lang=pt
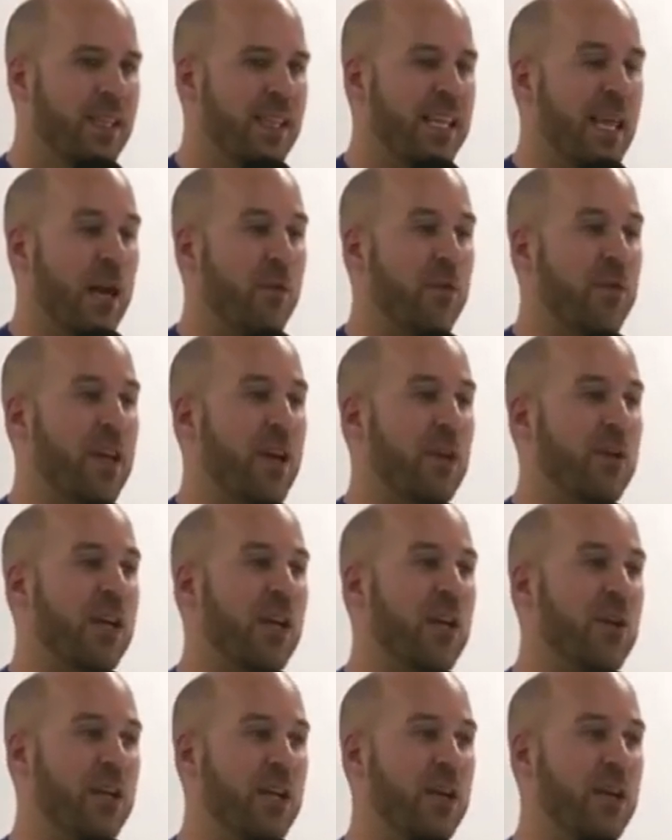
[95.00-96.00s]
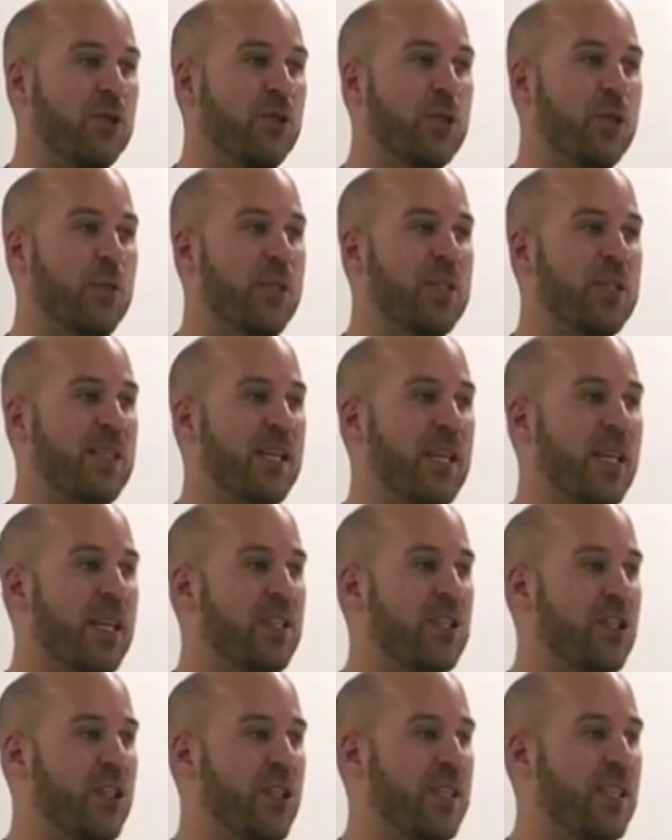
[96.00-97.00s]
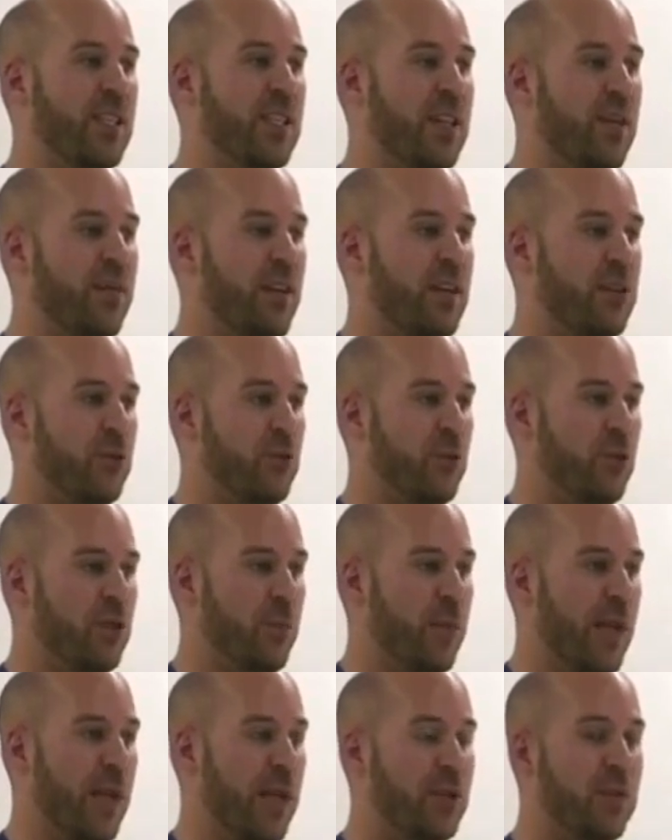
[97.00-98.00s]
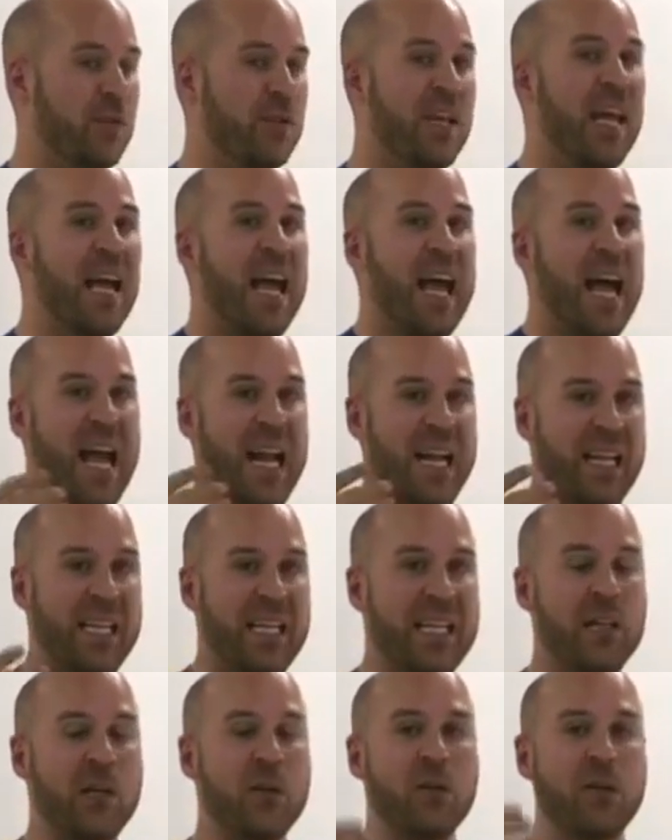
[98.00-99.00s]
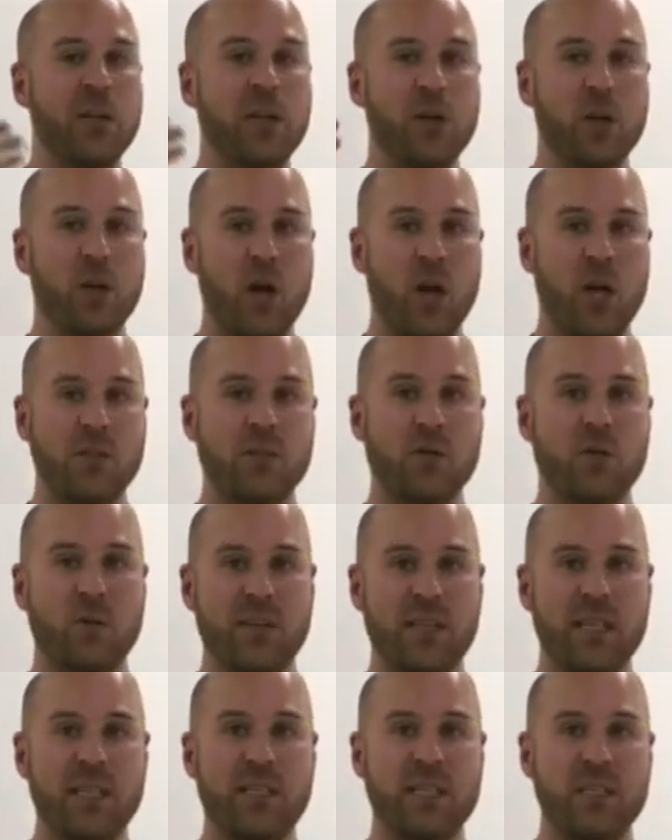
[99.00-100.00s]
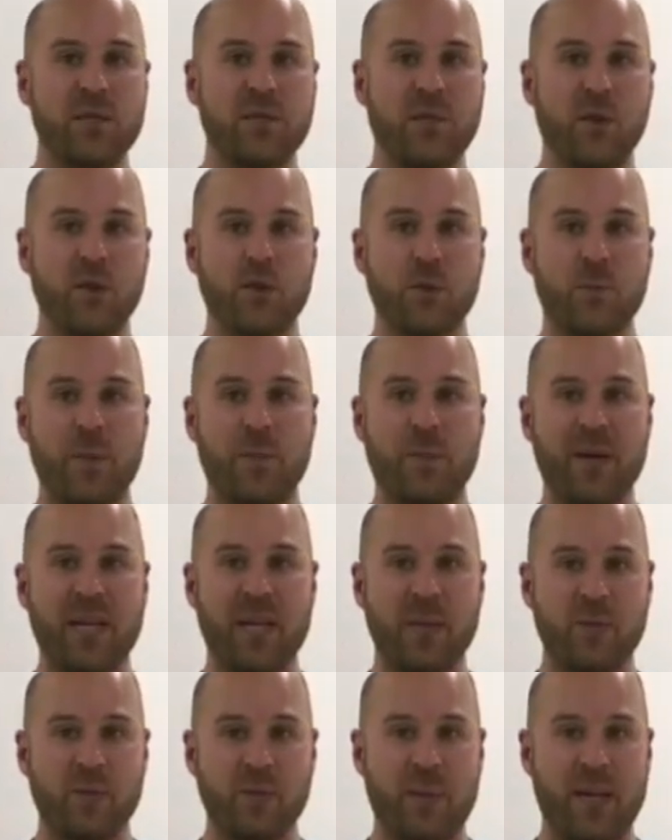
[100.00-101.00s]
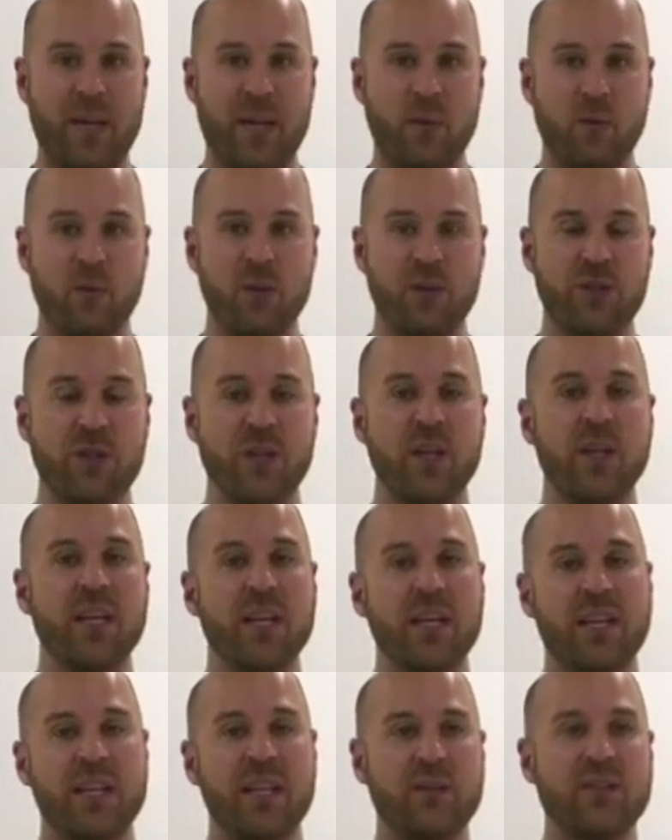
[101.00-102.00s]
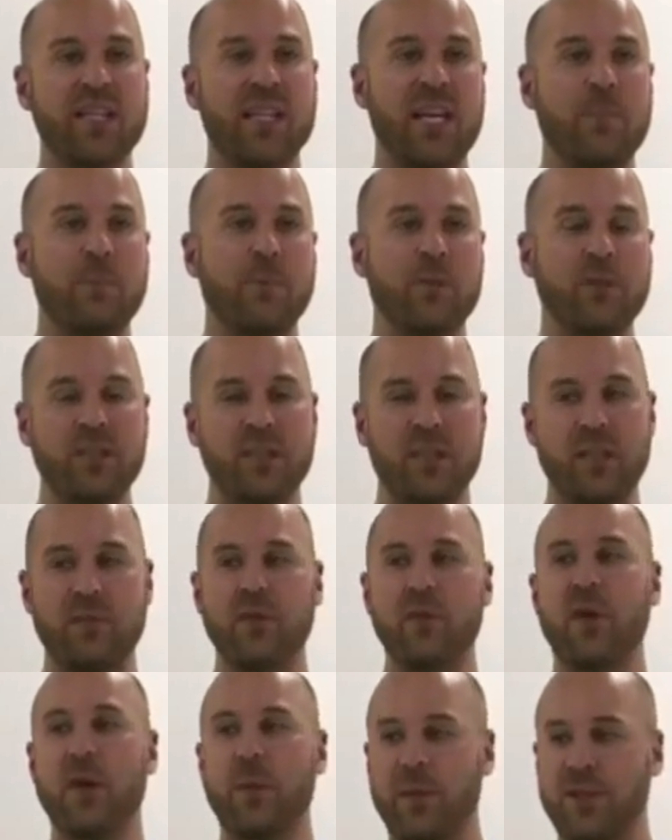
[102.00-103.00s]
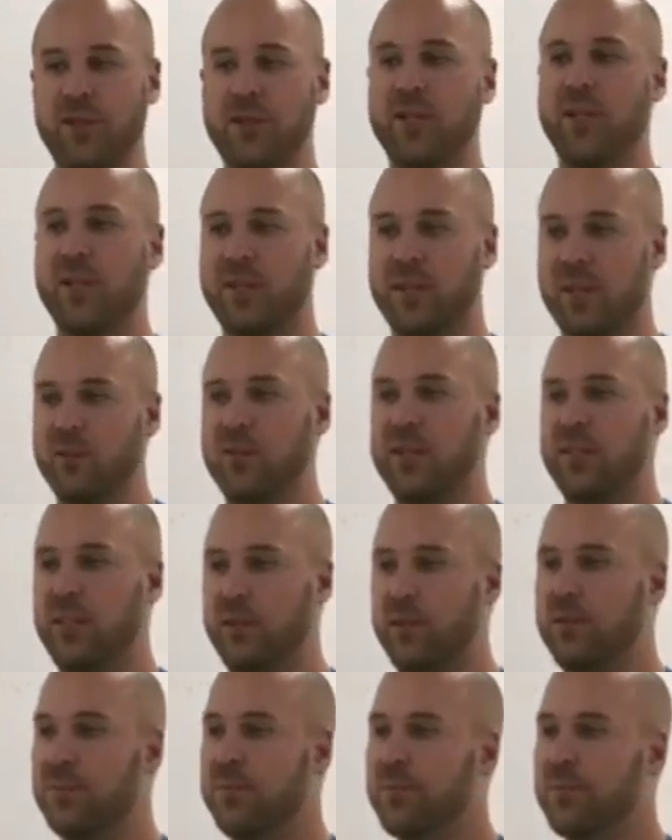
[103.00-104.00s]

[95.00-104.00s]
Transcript: E ao final da reunião, o doutor Bezerra disse através de um dos médiuns: Aquilo que nós, com tanto esforço, preparamos para hoje, não será possível repetir tão cedo.